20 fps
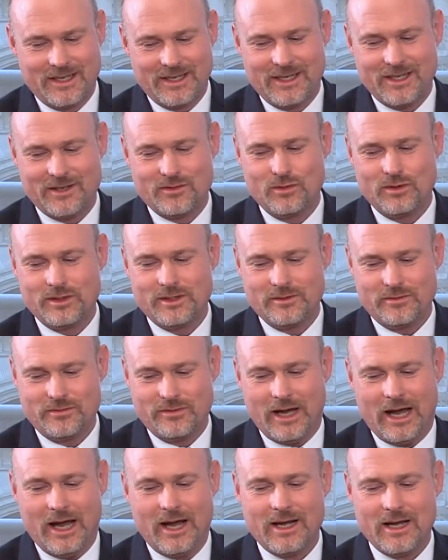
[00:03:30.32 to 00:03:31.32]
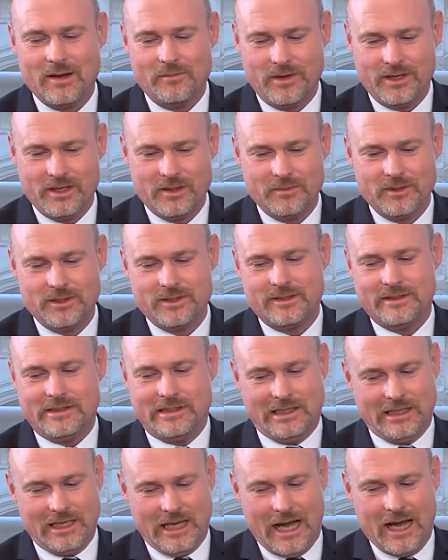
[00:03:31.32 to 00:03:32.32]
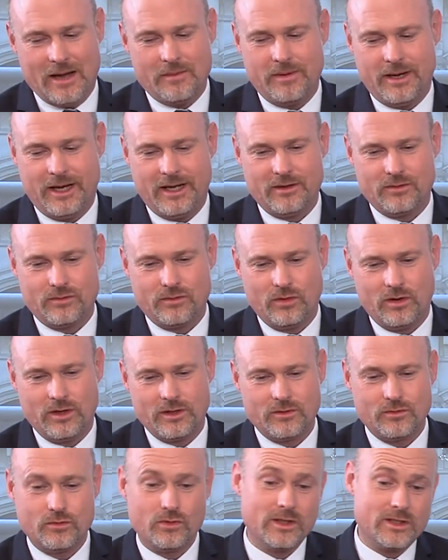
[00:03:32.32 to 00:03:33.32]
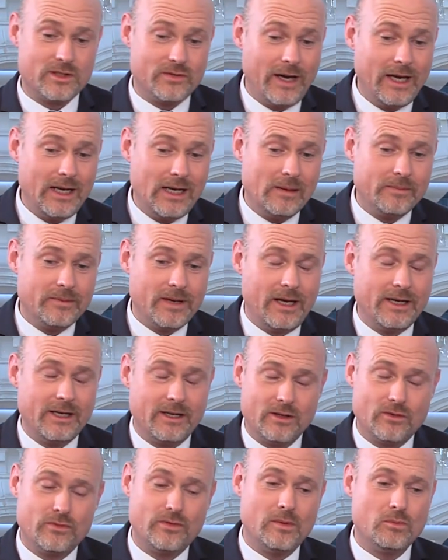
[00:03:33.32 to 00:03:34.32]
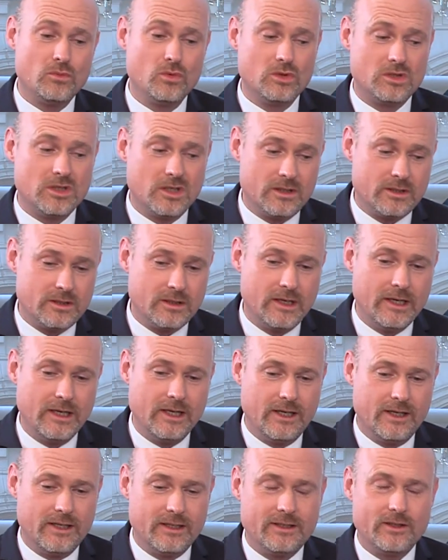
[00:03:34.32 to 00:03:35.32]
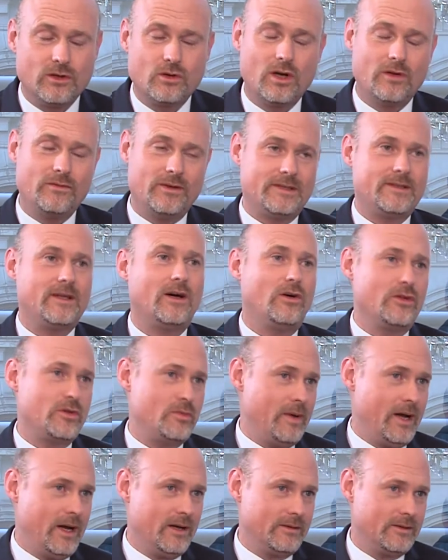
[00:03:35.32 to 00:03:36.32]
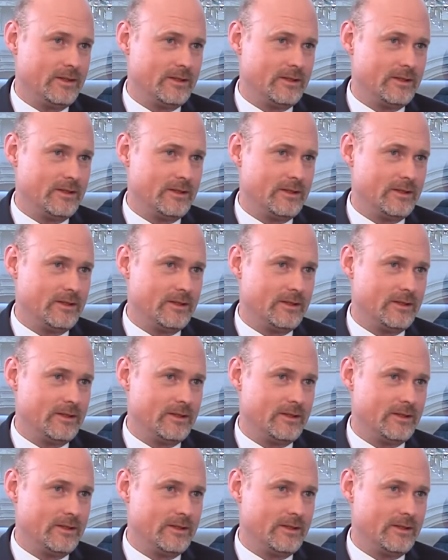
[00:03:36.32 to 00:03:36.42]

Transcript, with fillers: Ich würde die Frage am Ende mit Ja beantworten. Vor zweieinhalb Jahren hätte ich vermutet, die können was daraus machen.